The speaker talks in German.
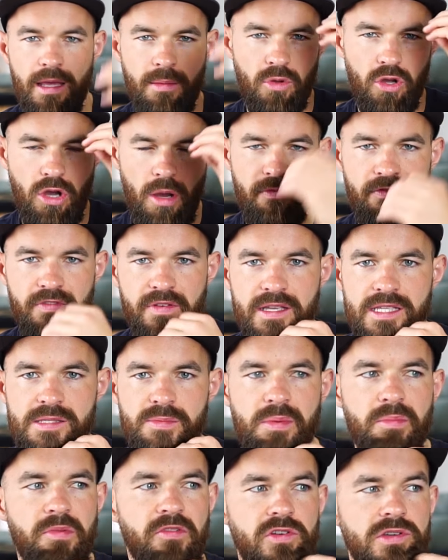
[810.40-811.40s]
Im Kopf
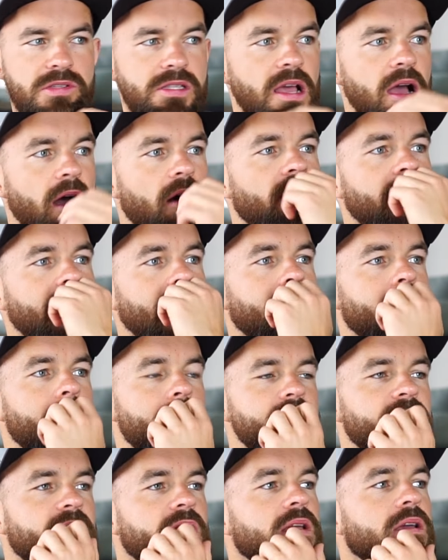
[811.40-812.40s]
ist mir bewusst, ah, okay,
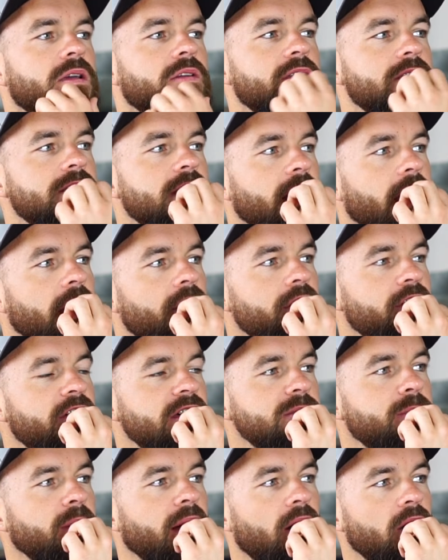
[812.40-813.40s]
ist der Gary,
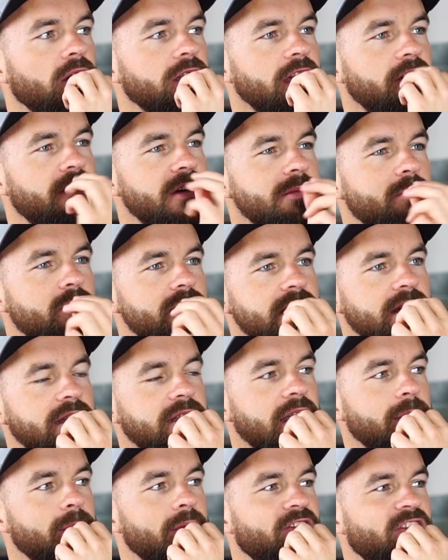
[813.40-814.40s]
was braucht er? Was muss
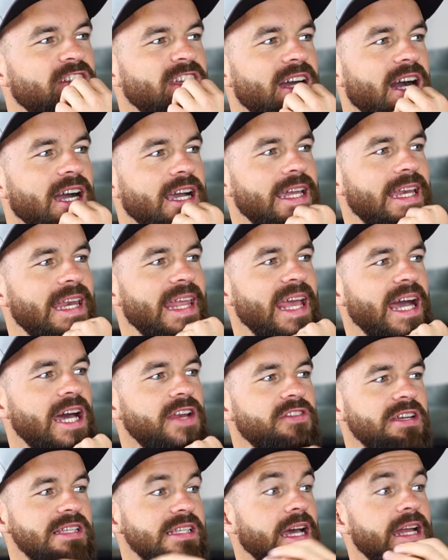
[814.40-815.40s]
ich dem wie
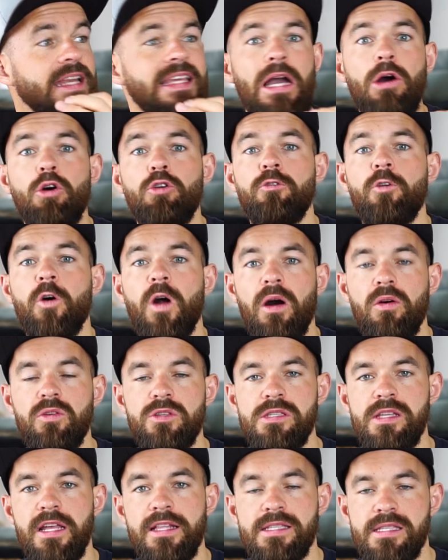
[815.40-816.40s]
erklären? Was kann ich auch
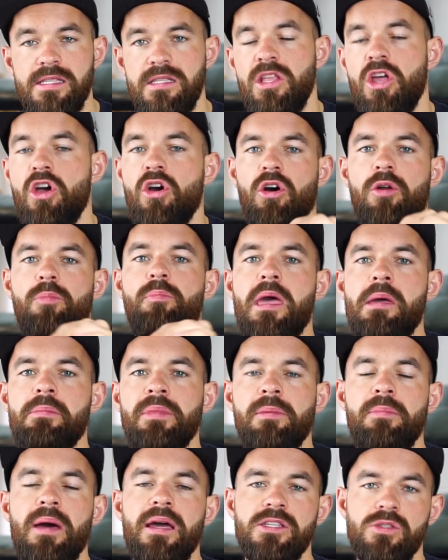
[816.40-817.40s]
voraussetzen? Und
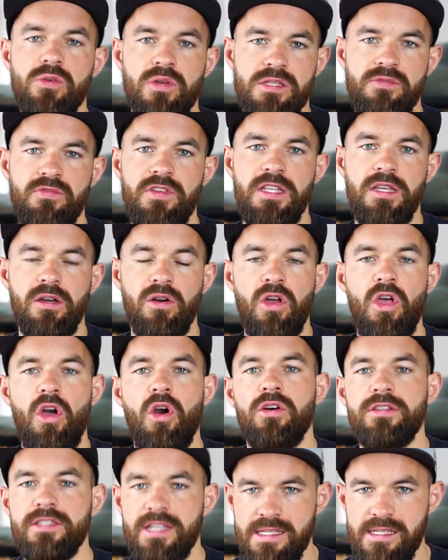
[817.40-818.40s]
bam, dann mache ich so das Video.
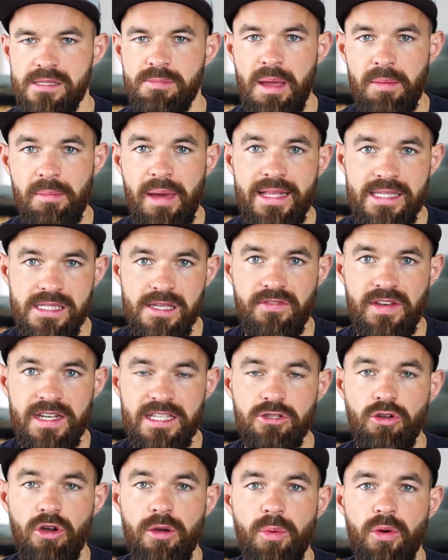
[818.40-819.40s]
Und das ist mein Mindset, wenn
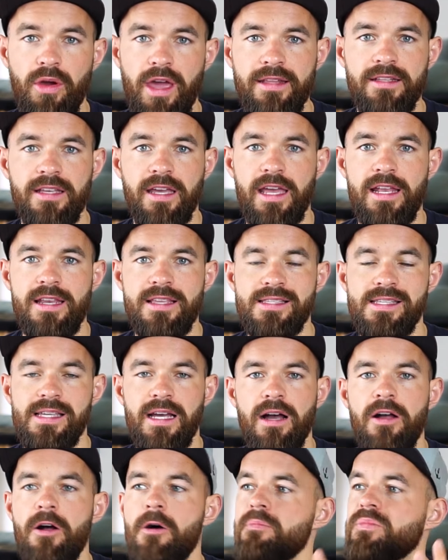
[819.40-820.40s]
ich neue Projekte
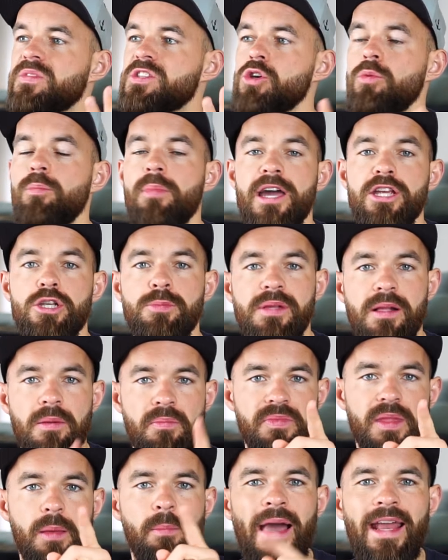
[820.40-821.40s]
realisiere. Zum Beispiel
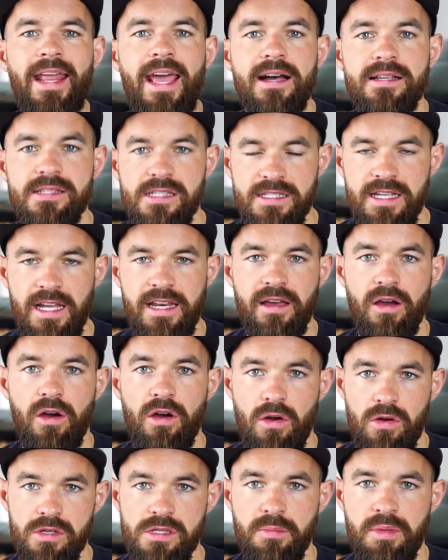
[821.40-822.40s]
bei der ersten Tal
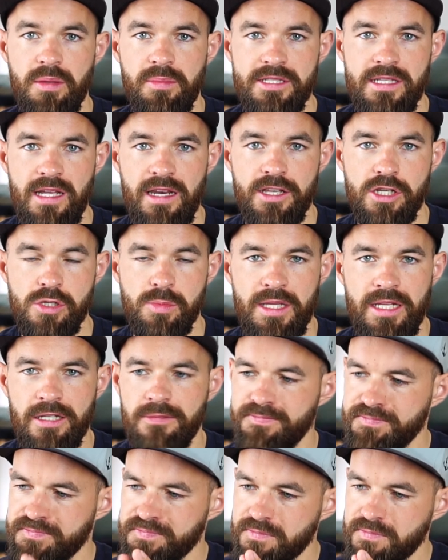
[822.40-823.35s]
Awesome People Talent Schmiede.